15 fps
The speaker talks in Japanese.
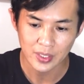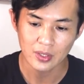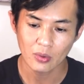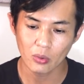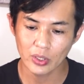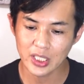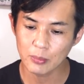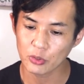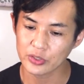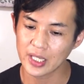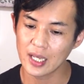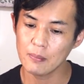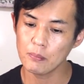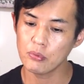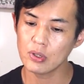ほいでも
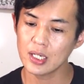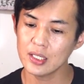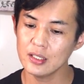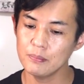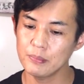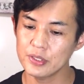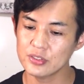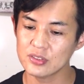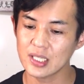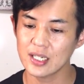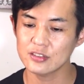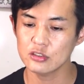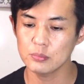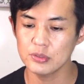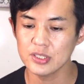
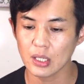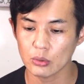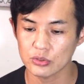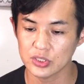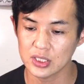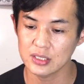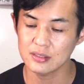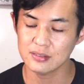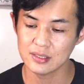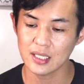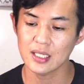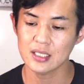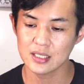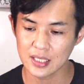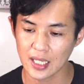テンポラリービジターズビザを申
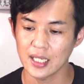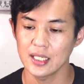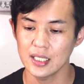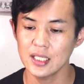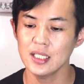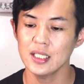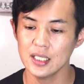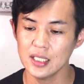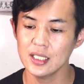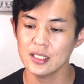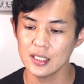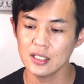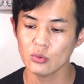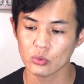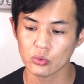請して
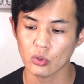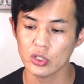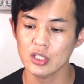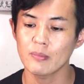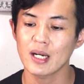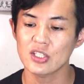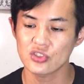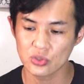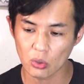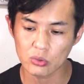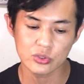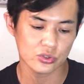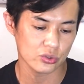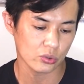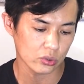EED を取りましょ
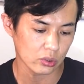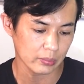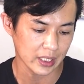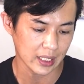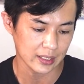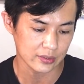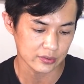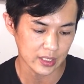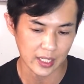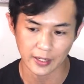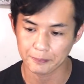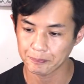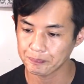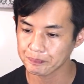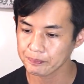うちゅうことみたいですね。